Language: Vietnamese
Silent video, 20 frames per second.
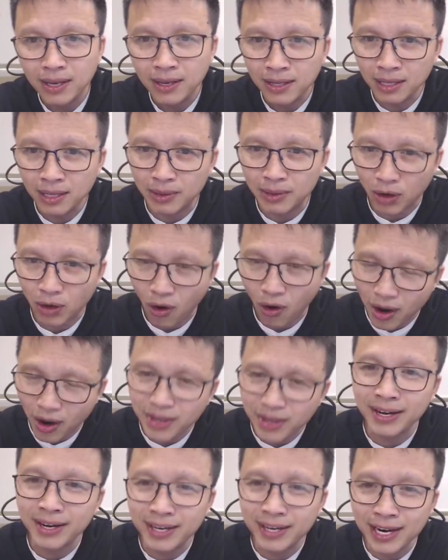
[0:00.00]
Nhưng mà có
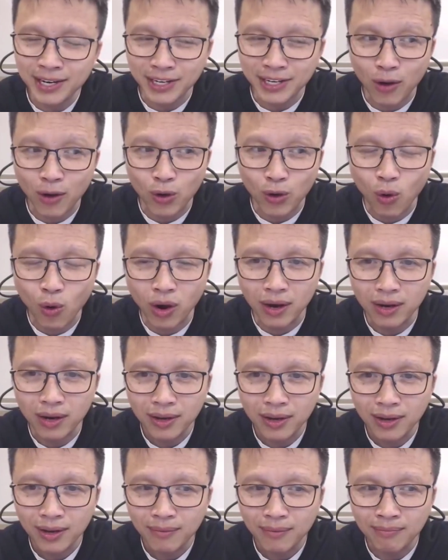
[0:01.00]
những cái trêu đùa
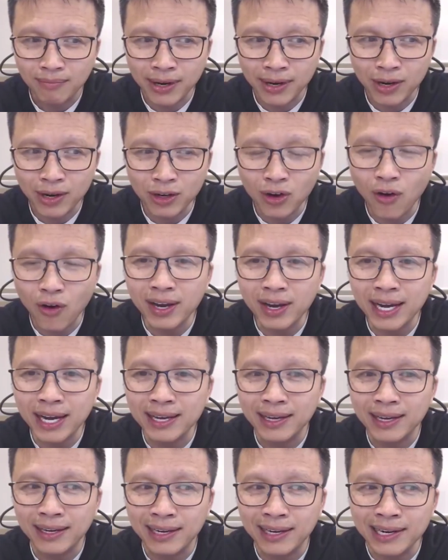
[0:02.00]
mà nó có cái
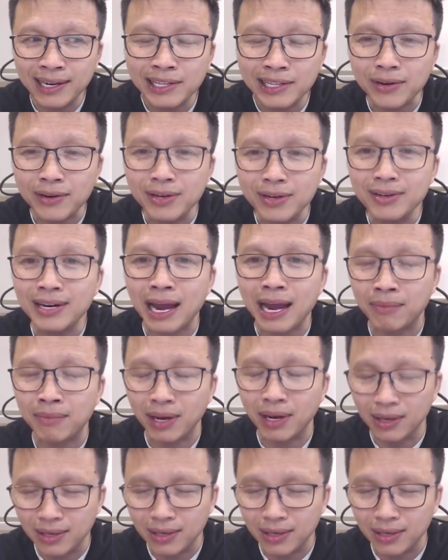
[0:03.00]
cái đi theo hướng nam nữ,